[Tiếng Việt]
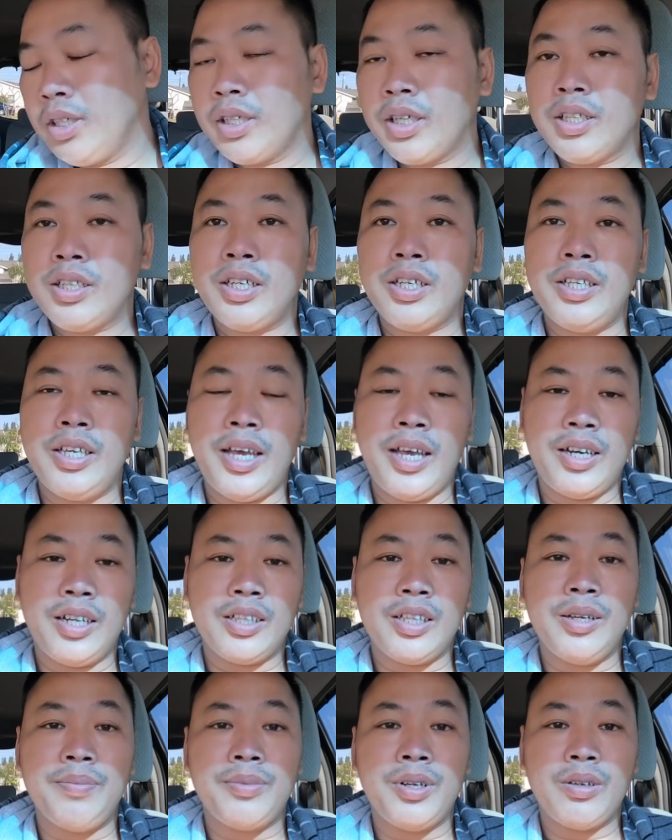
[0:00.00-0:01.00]
cái thời gian này
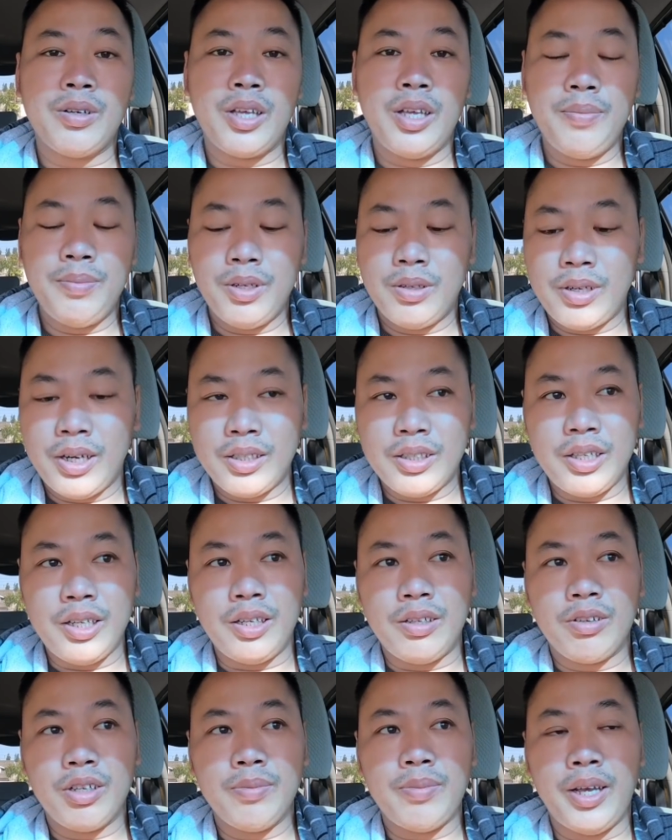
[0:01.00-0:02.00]
tìm đâu kiếm đâu ra
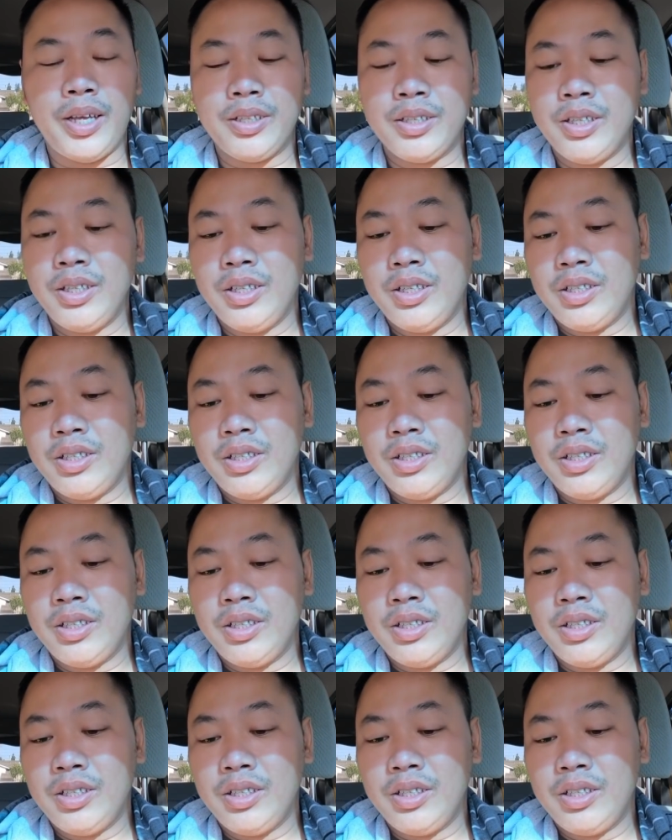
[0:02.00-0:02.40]
tiền đâu các bạn.